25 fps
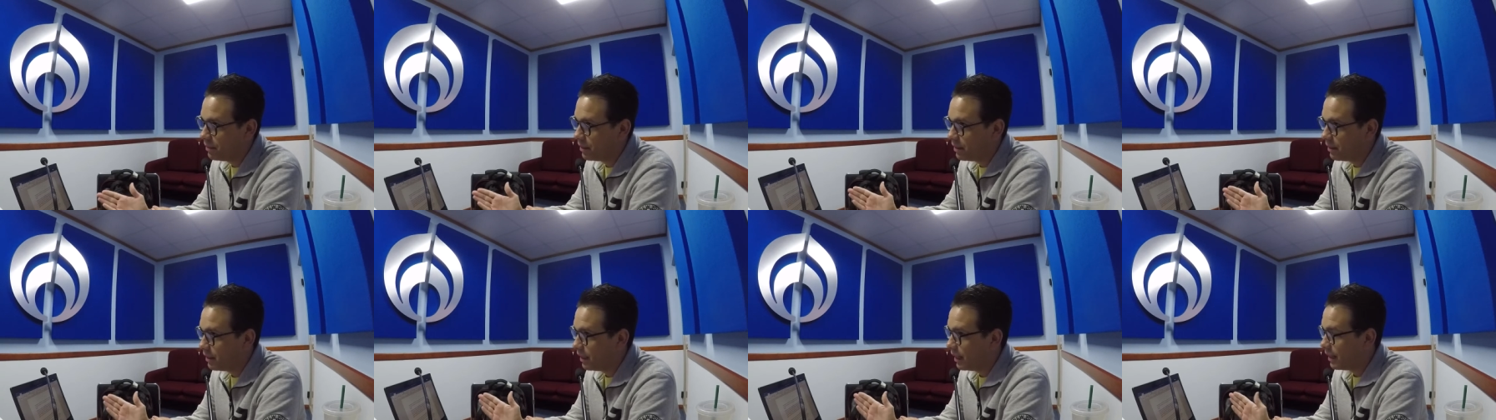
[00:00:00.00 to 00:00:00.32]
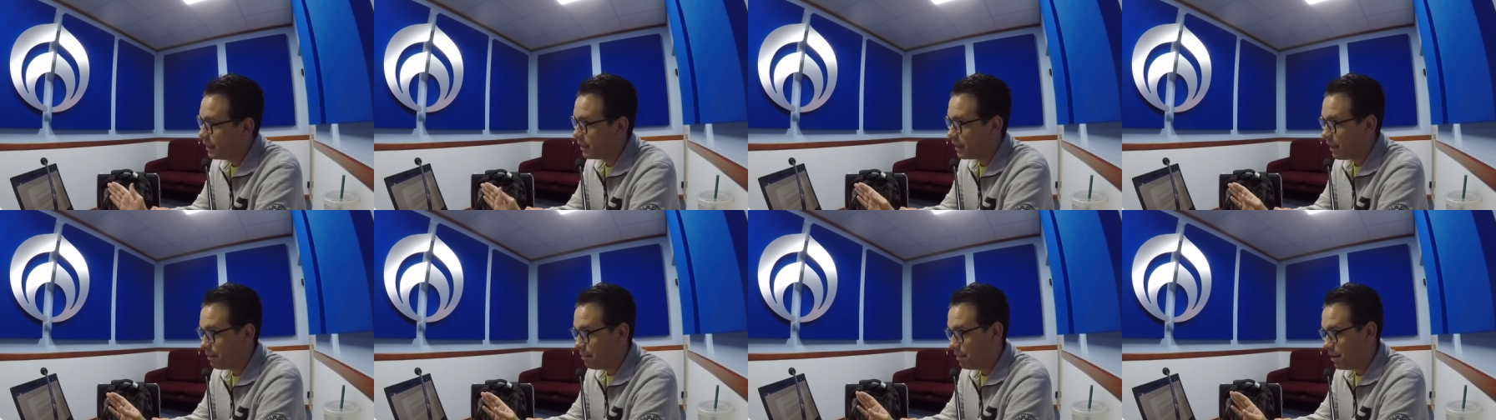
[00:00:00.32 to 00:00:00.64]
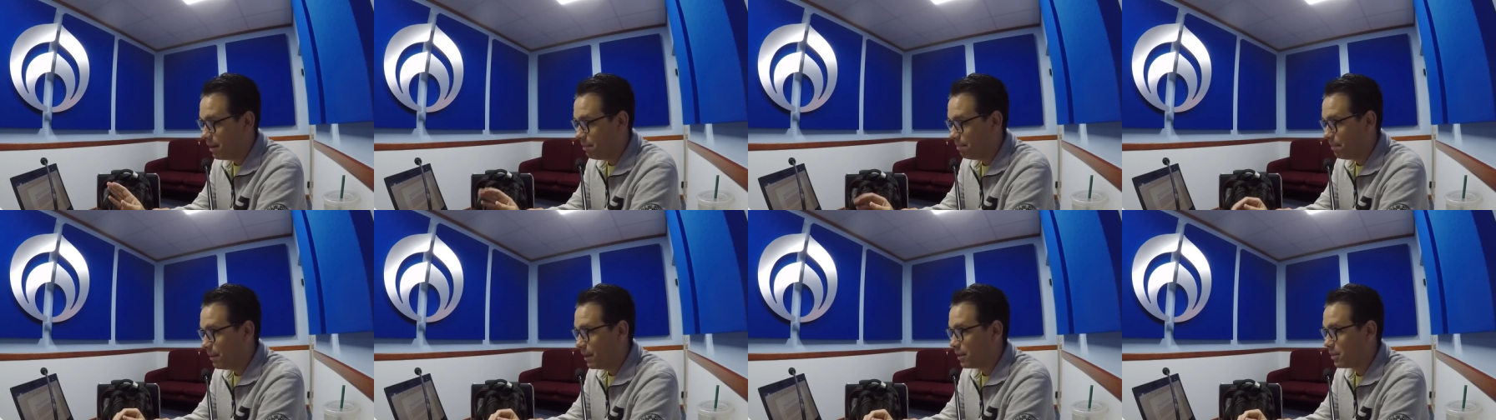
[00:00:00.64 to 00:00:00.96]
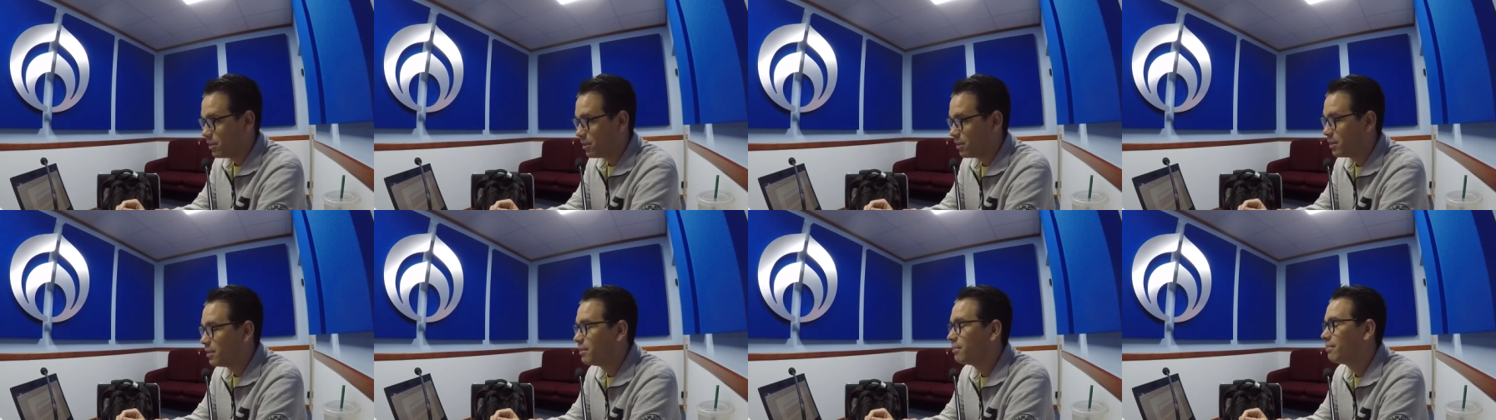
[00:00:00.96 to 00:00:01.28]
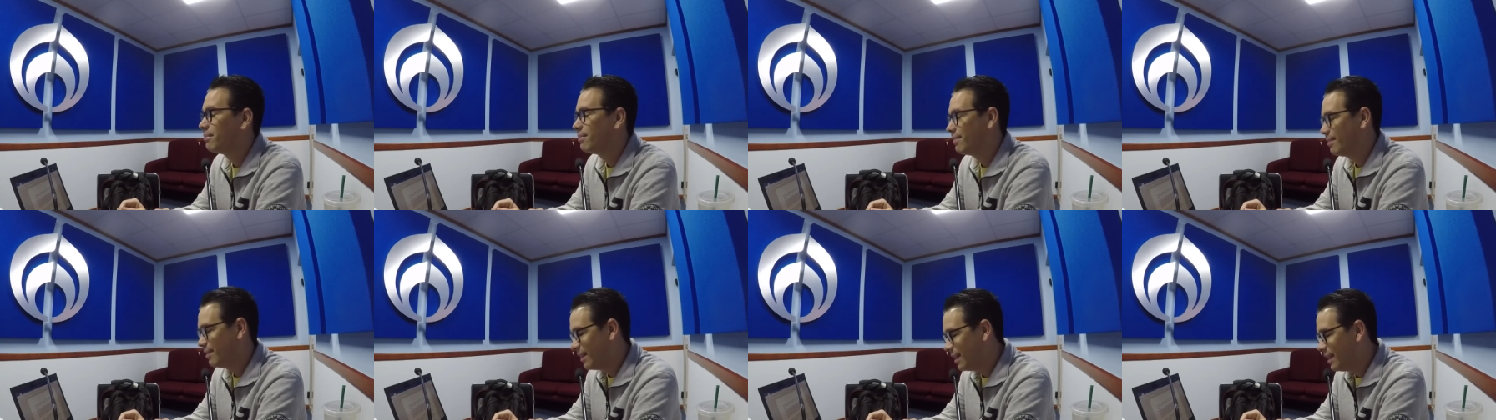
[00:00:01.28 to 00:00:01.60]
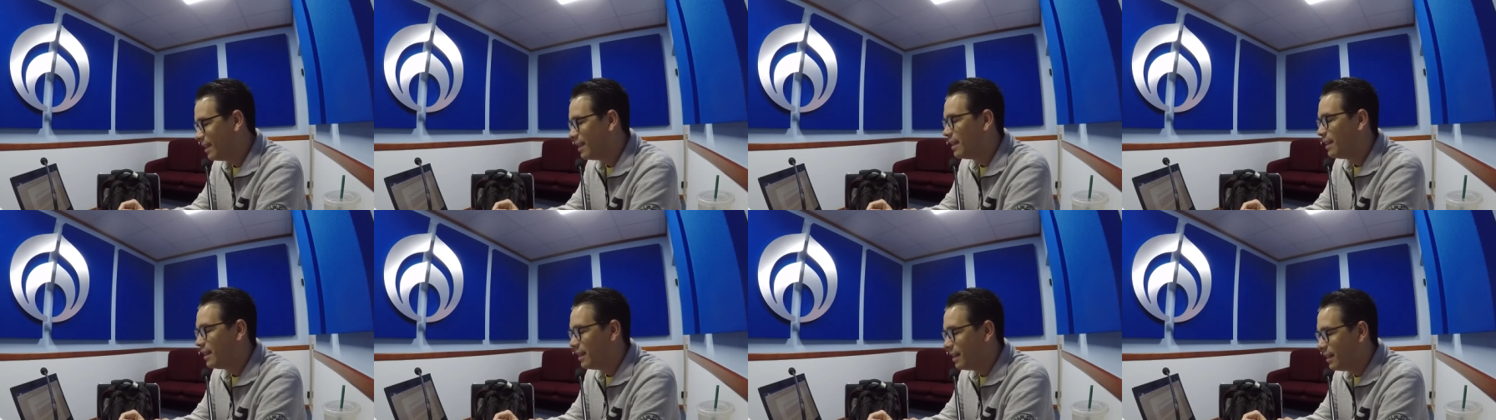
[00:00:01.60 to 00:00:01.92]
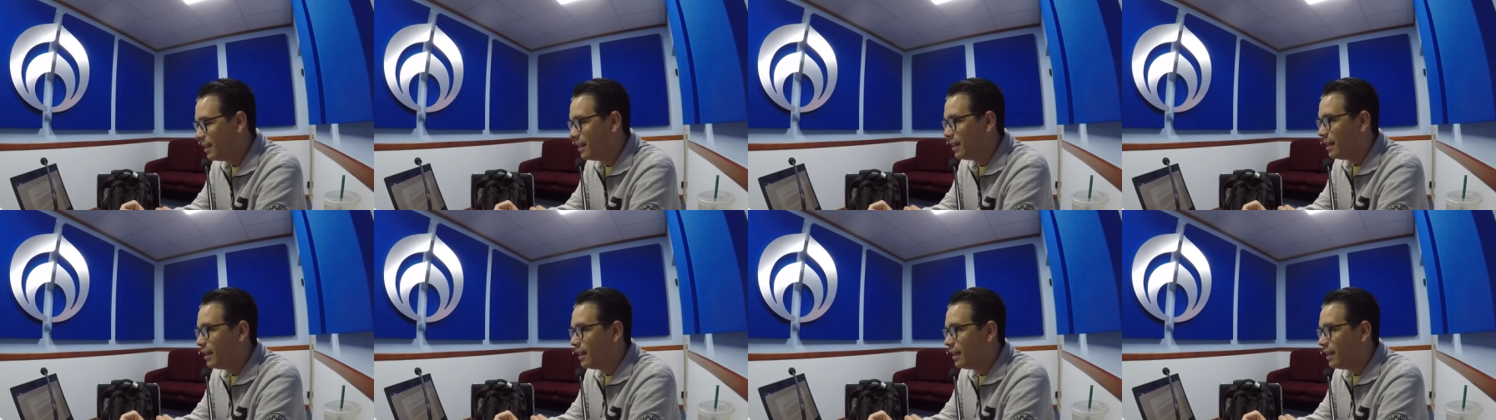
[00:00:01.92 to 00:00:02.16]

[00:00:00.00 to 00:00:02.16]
30 mil pesos. 30 mil pesos.